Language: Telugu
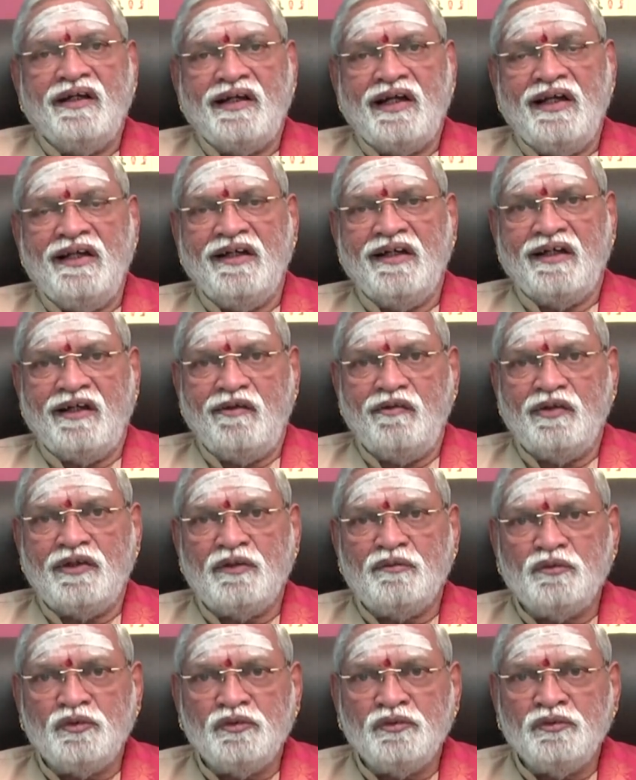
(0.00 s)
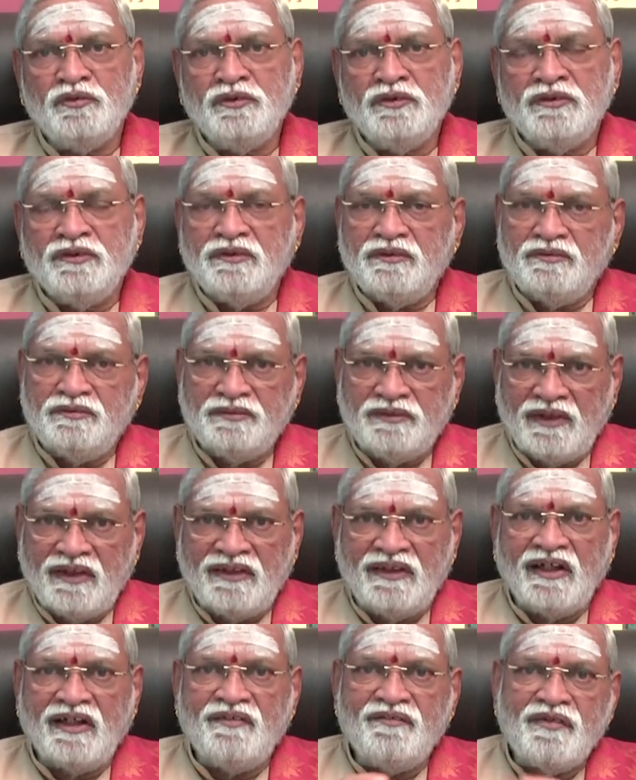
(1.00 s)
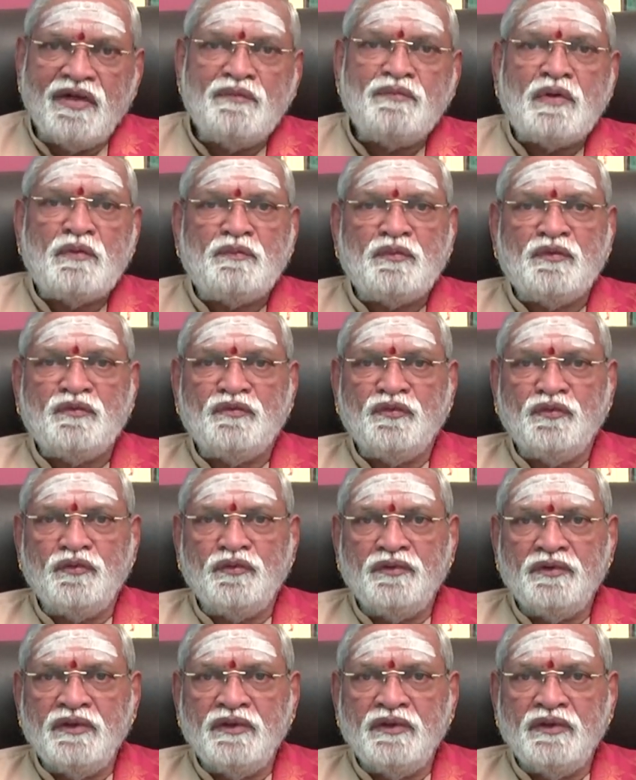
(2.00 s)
కాయలు రావటము అట్లాగే వేప పువ్వు